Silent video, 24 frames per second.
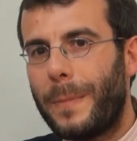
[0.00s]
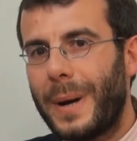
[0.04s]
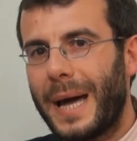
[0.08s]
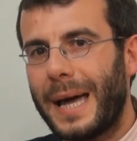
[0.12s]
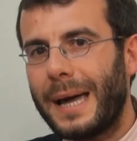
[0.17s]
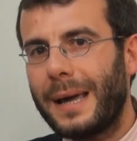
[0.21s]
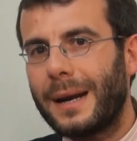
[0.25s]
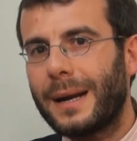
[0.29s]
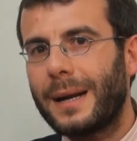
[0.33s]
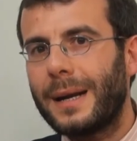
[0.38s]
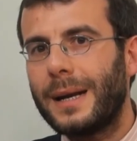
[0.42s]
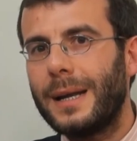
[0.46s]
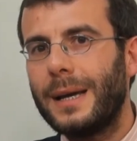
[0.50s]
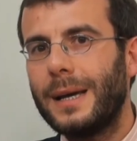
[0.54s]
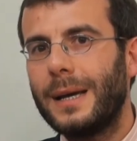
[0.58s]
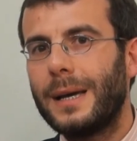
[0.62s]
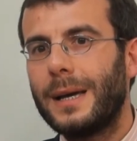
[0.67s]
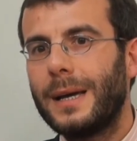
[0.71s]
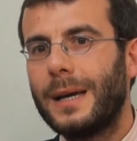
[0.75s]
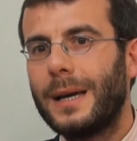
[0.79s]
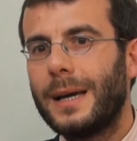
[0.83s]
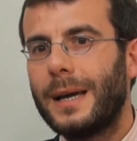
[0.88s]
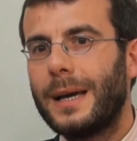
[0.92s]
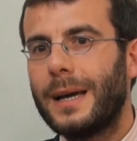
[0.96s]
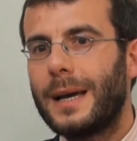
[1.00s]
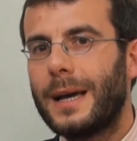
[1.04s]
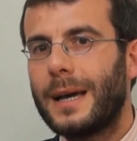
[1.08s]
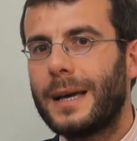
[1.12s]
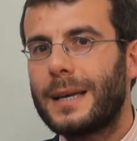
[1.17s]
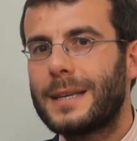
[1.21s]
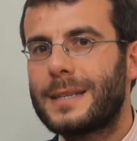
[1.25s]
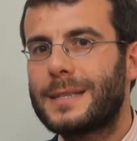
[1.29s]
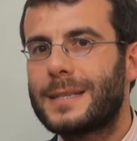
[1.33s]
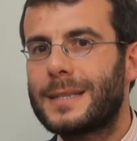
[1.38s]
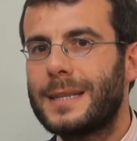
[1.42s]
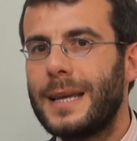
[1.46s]
per
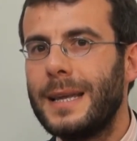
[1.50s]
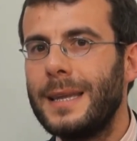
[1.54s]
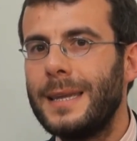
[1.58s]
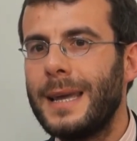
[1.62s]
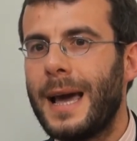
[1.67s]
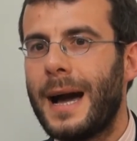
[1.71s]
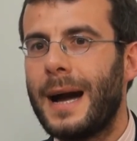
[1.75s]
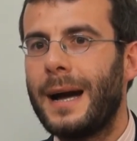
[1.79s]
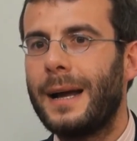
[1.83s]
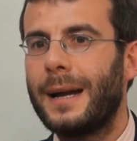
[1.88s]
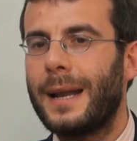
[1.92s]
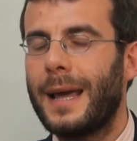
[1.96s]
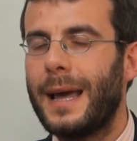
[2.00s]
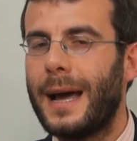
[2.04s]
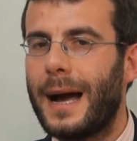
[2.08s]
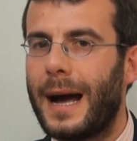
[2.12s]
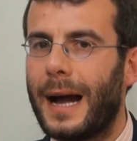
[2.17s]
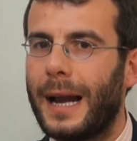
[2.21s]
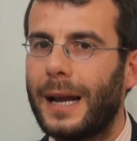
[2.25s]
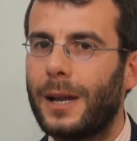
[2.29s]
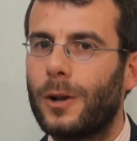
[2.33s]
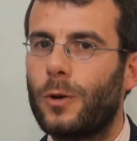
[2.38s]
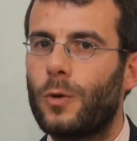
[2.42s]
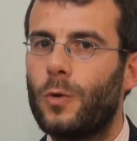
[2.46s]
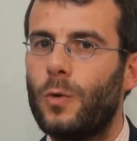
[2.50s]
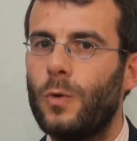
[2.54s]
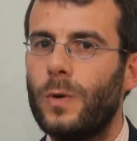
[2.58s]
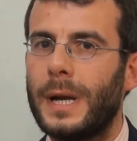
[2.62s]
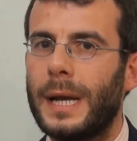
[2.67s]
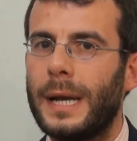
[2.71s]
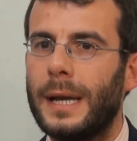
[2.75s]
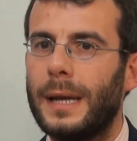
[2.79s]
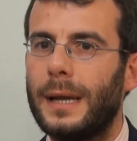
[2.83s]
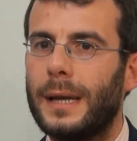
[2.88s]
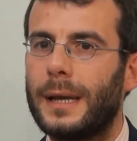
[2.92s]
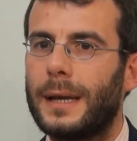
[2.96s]
segnare
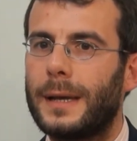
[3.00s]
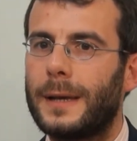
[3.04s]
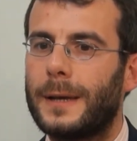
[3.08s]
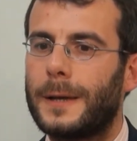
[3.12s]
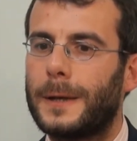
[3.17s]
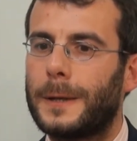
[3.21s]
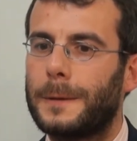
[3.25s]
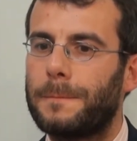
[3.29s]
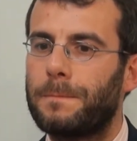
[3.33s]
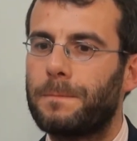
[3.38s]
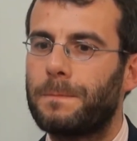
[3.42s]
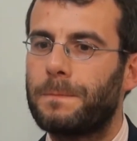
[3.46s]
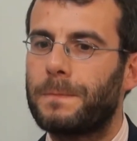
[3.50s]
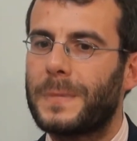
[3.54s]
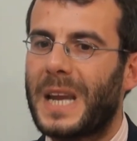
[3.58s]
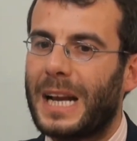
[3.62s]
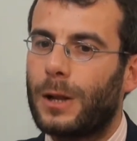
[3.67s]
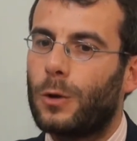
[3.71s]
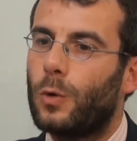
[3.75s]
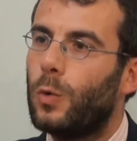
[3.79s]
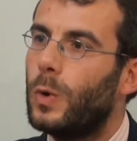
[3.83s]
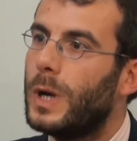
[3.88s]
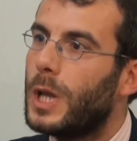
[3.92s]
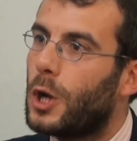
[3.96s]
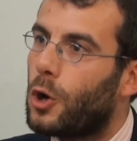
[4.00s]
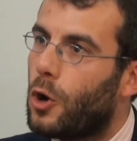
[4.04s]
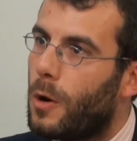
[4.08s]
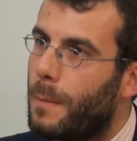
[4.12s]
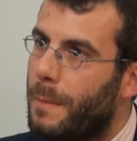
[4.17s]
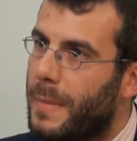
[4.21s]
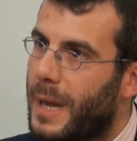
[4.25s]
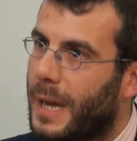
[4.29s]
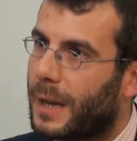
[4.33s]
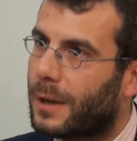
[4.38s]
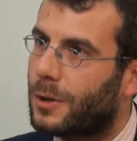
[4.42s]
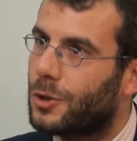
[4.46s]
alcune, eh, alcuni
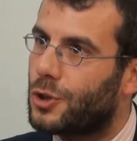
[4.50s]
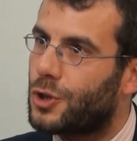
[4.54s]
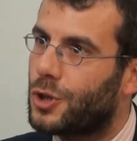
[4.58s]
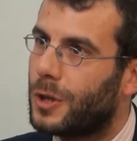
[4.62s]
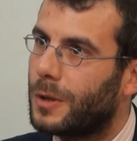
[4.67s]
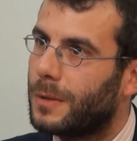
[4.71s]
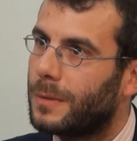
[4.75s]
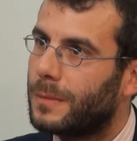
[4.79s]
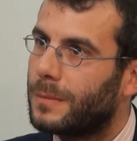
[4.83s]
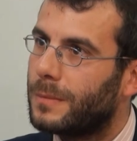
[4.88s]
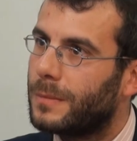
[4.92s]
commerci.